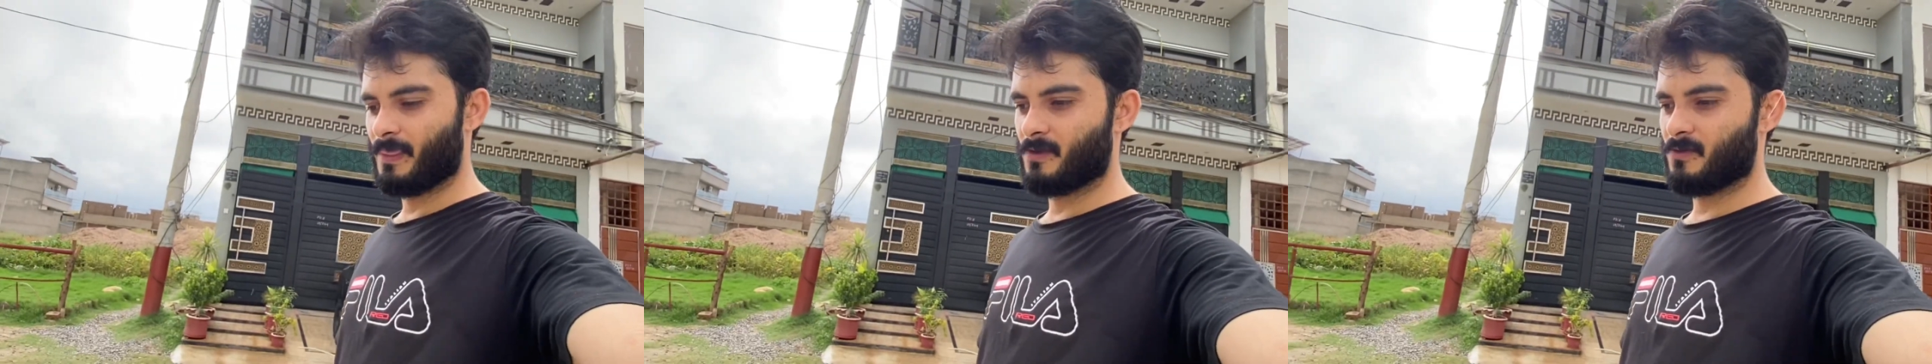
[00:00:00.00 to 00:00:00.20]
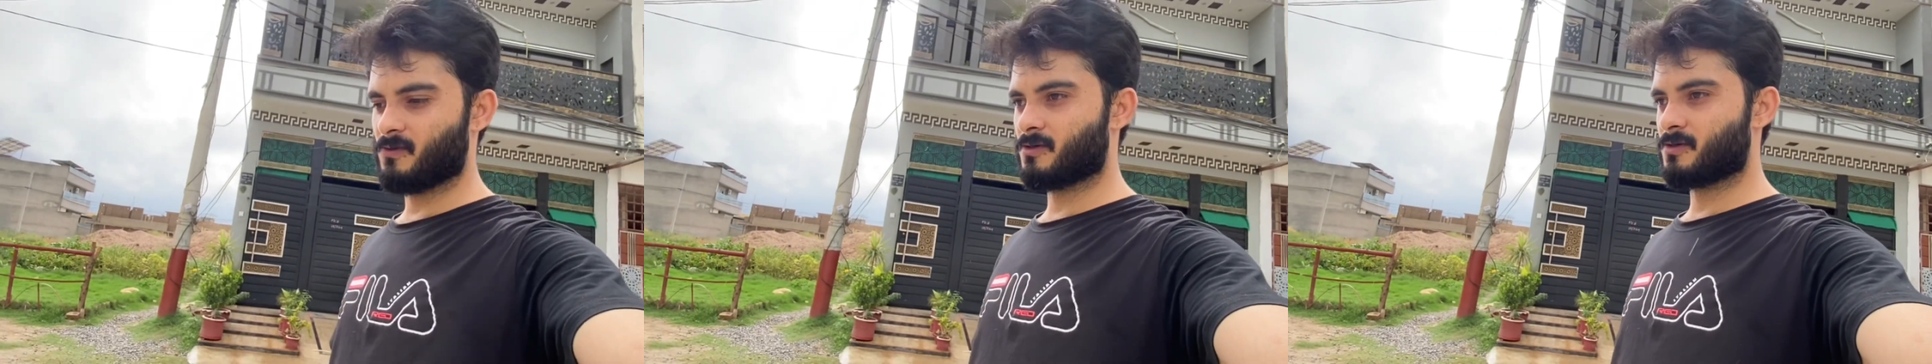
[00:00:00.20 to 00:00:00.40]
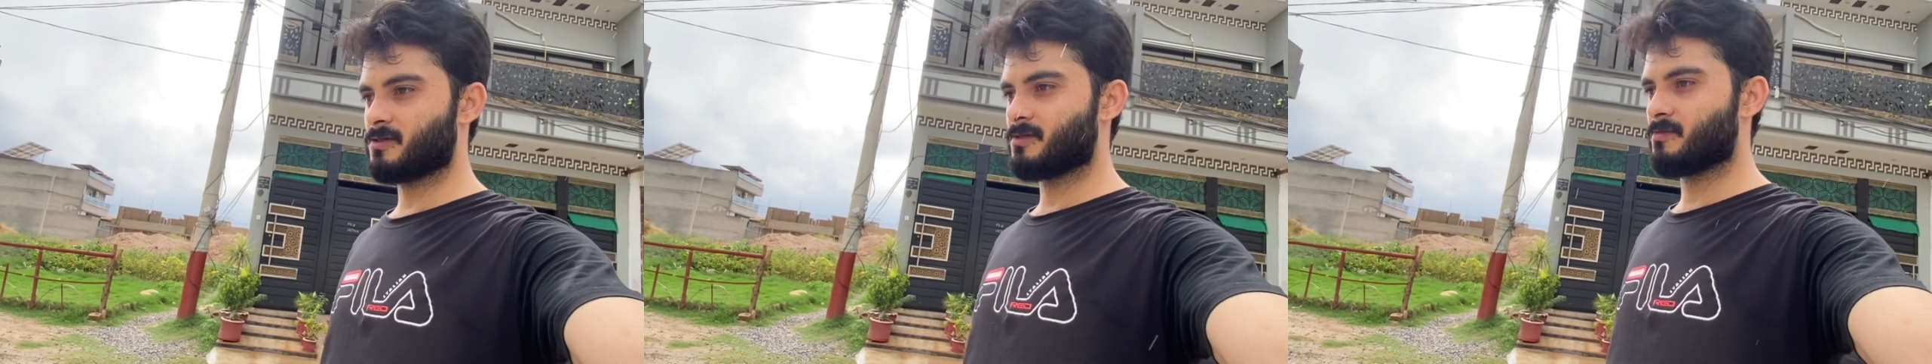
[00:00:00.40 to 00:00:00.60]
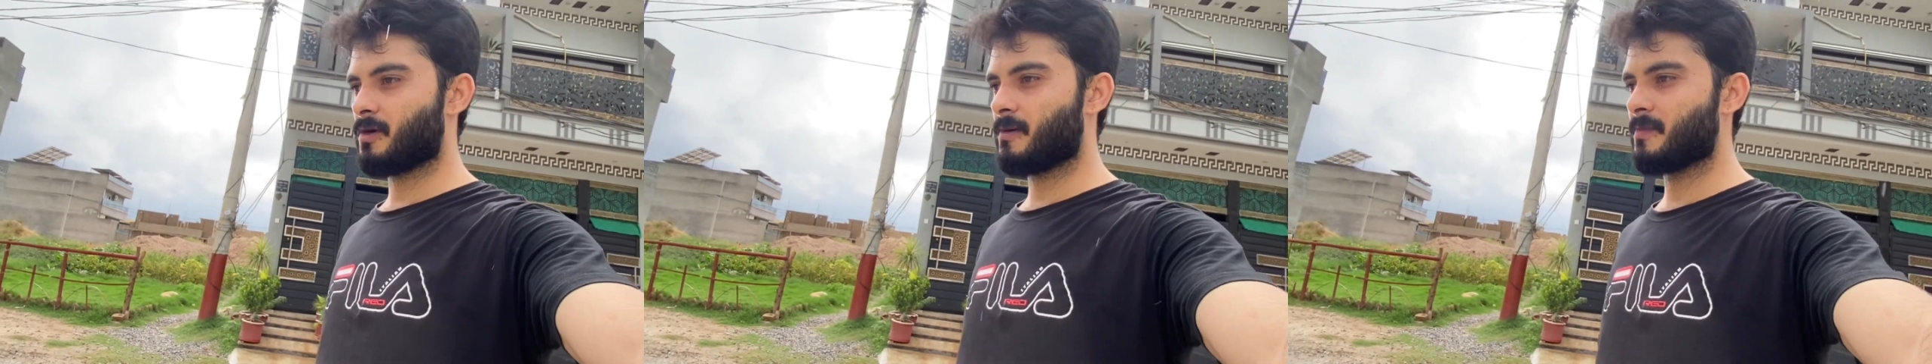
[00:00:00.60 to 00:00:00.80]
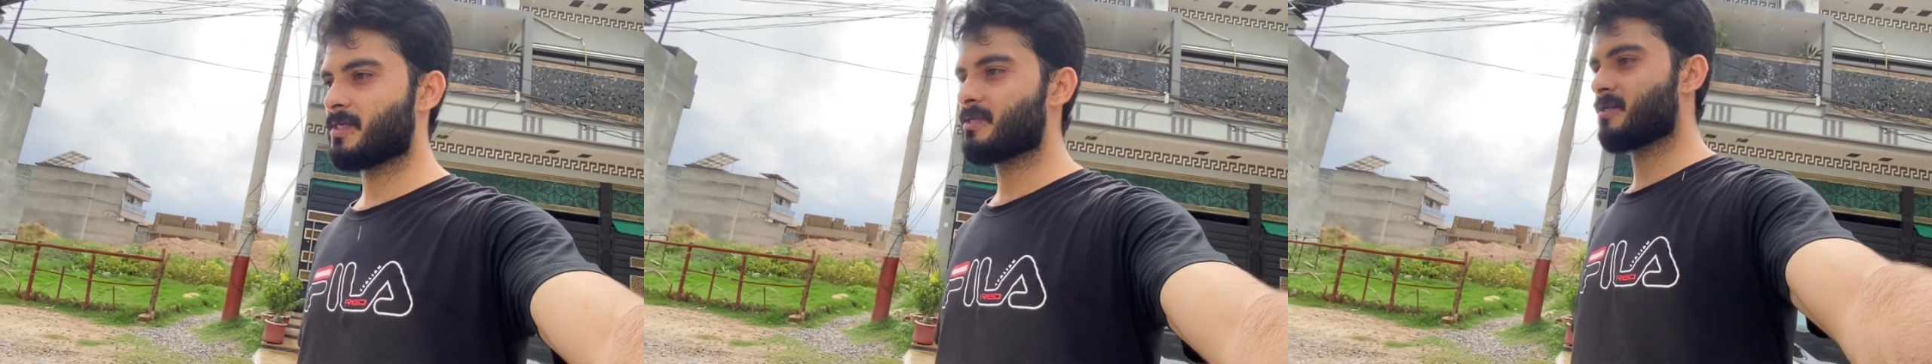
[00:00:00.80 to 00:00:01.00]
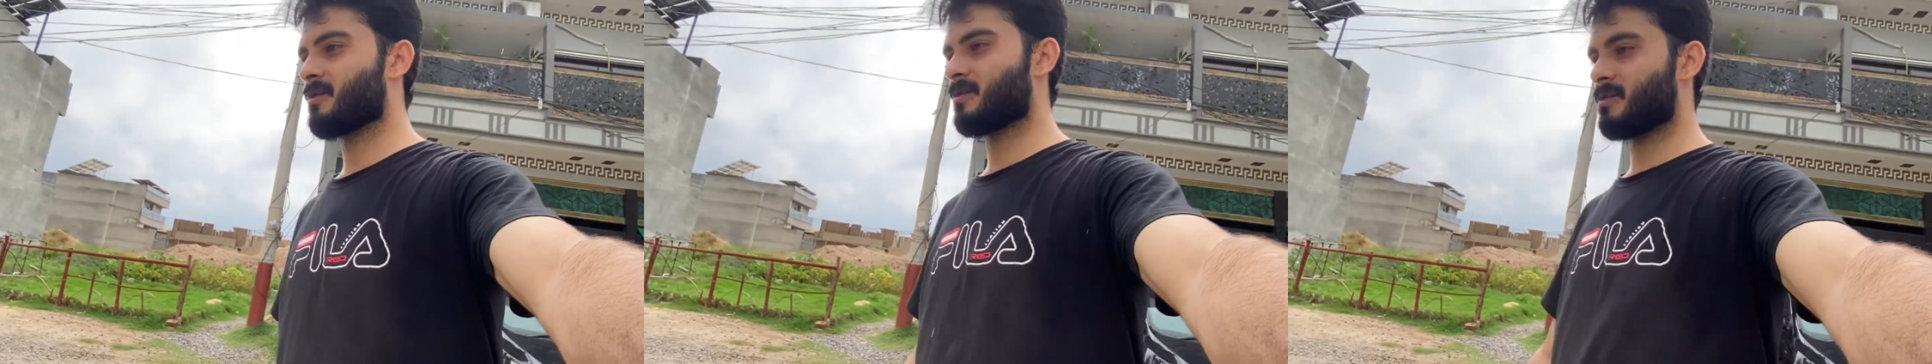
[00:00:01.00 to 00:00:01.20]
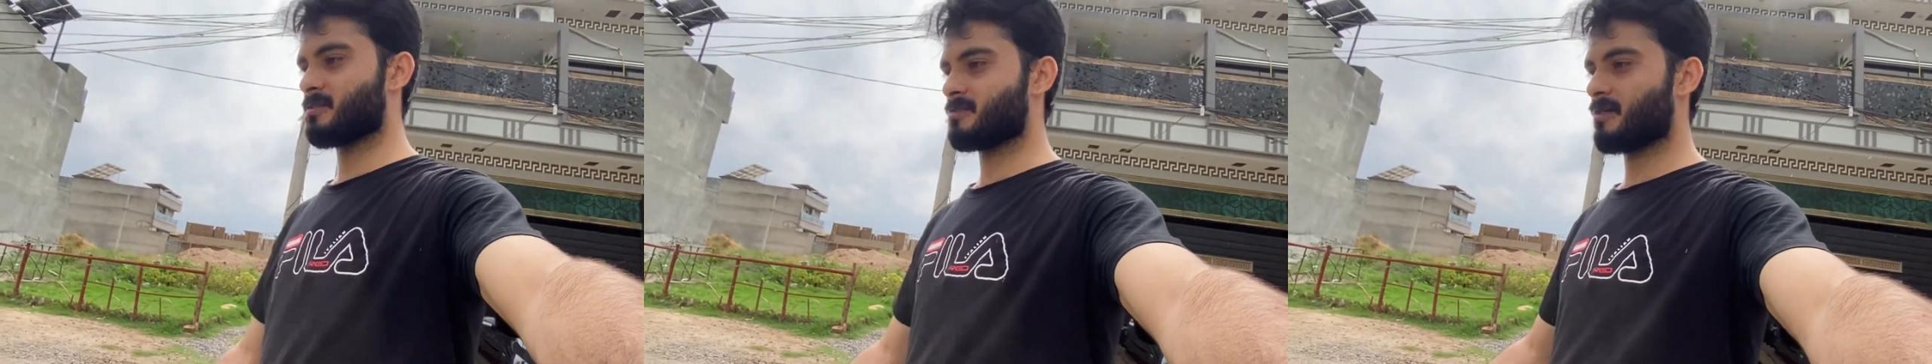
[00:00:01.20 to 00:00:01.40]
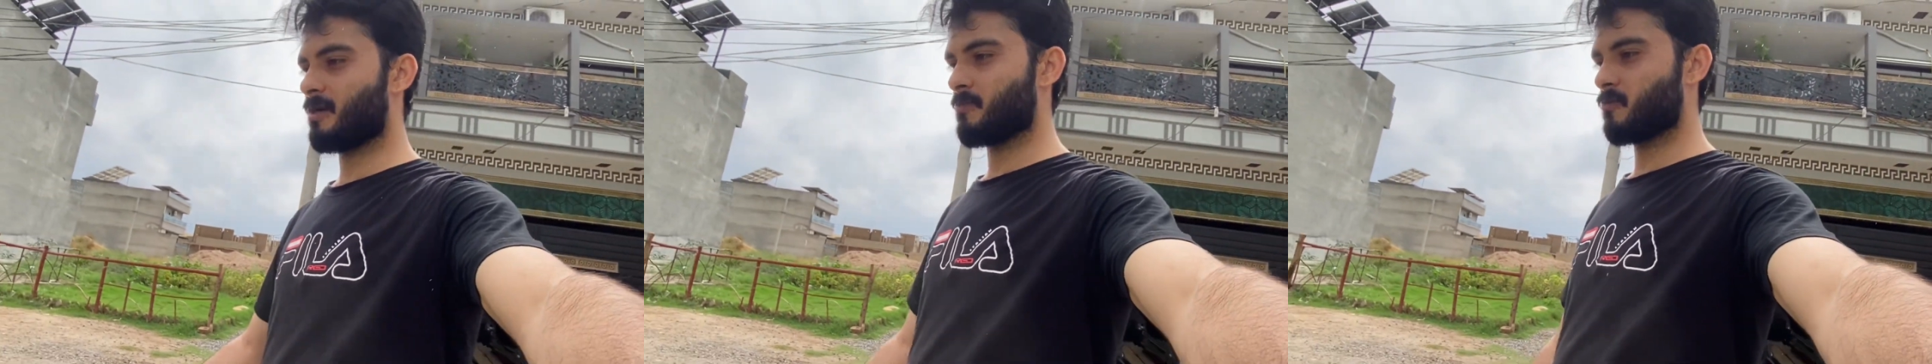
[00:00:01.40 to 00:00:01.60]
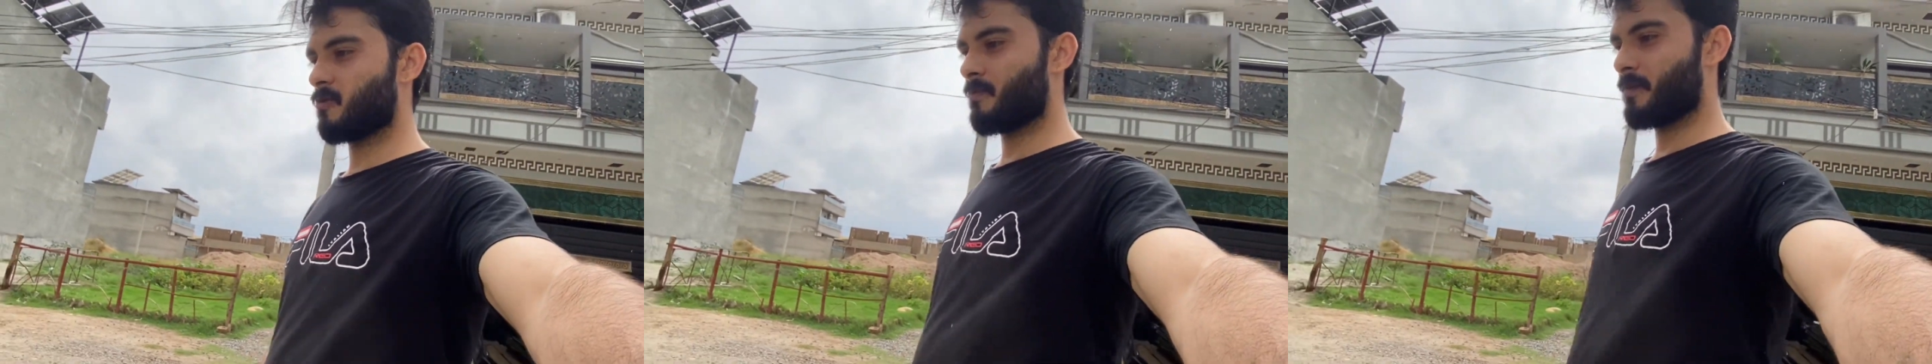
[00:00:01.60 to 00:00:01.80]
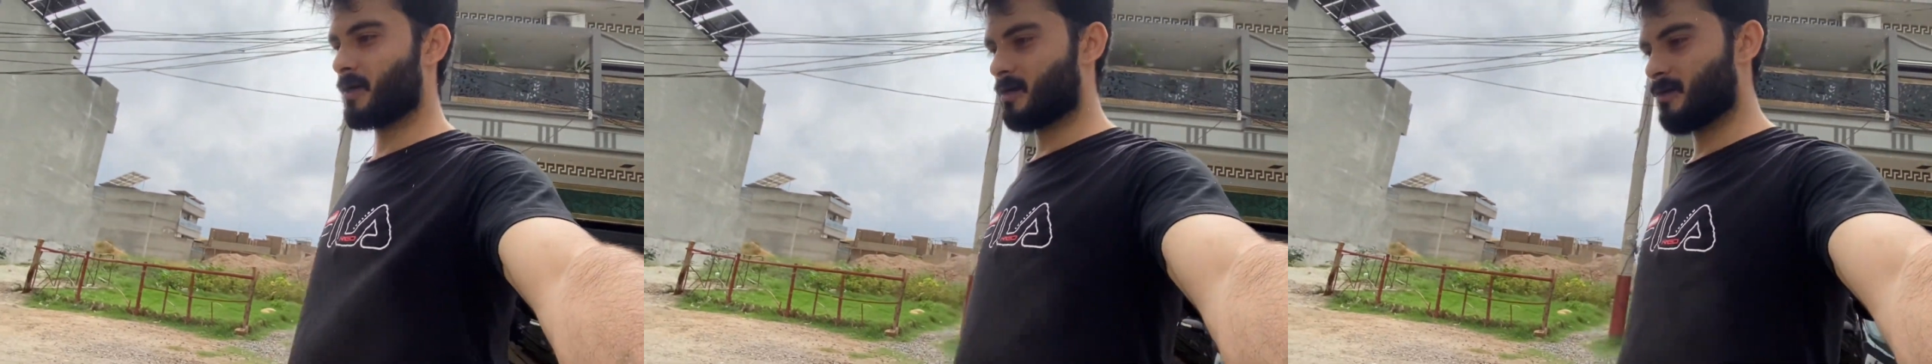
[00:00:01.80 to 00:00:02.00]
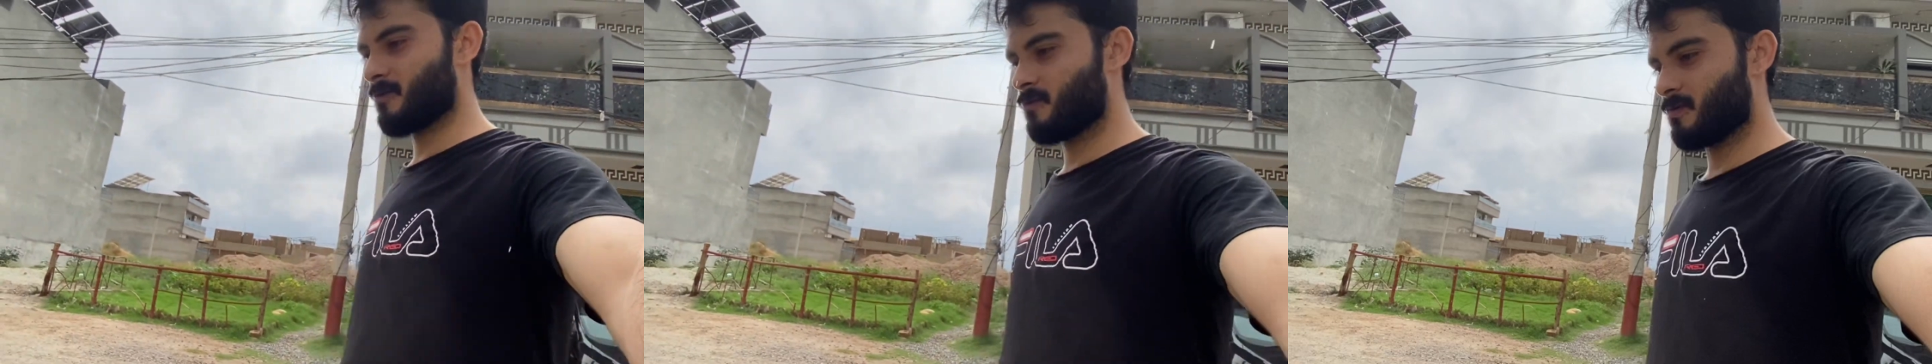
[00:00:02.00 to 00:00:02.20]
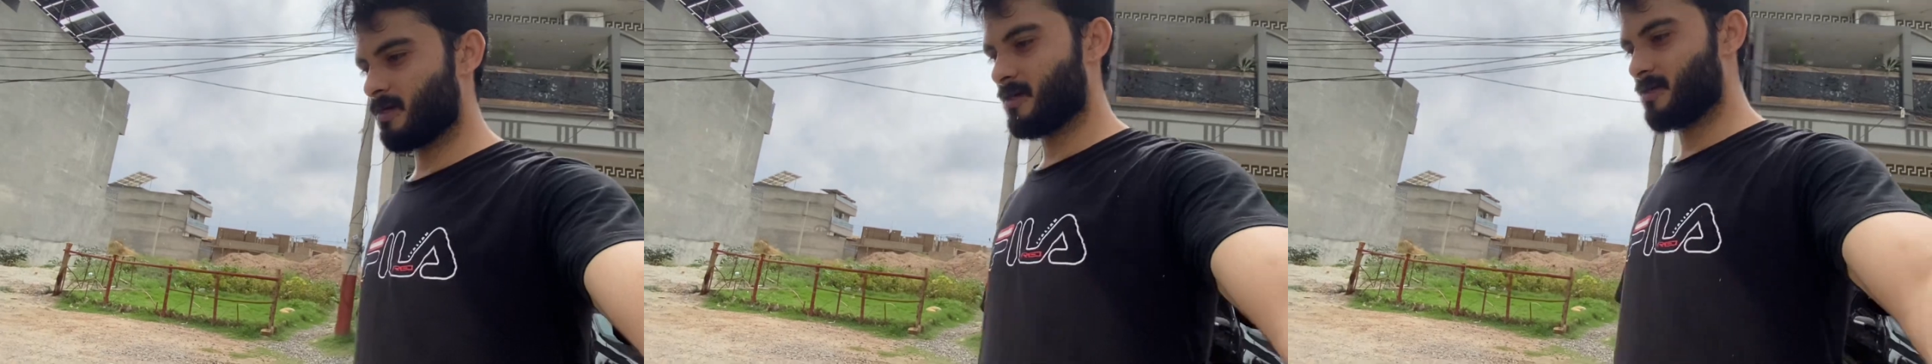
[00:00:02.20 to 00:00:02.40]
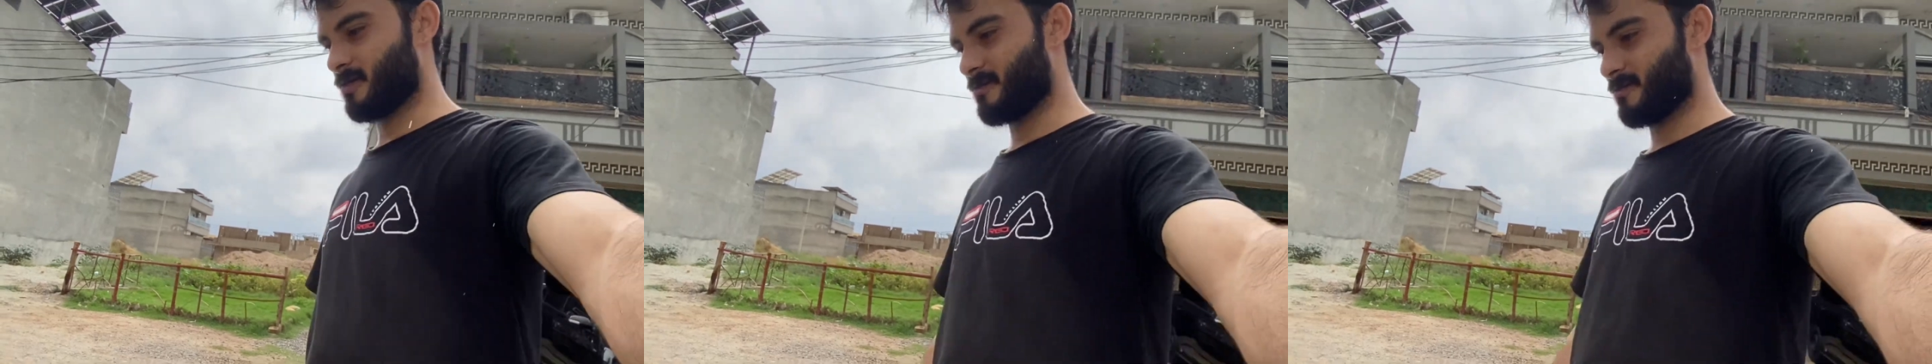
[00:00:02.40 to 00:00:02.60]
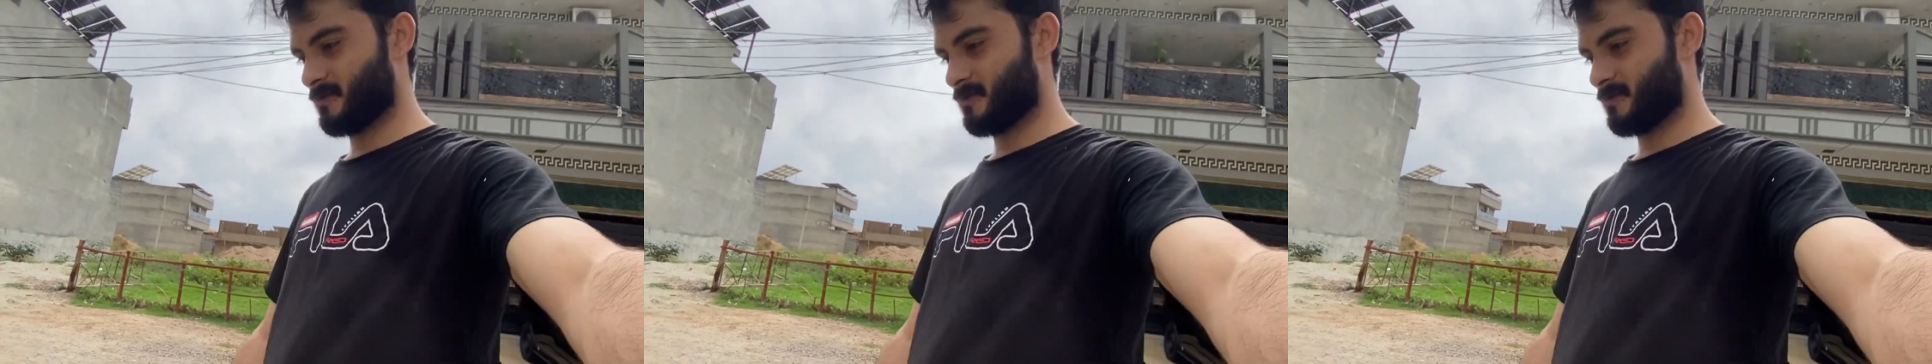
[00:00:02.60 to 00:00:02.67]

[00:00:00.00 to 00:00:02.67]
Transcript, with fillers: और मामा ने शाम को पकड़ा हुआ है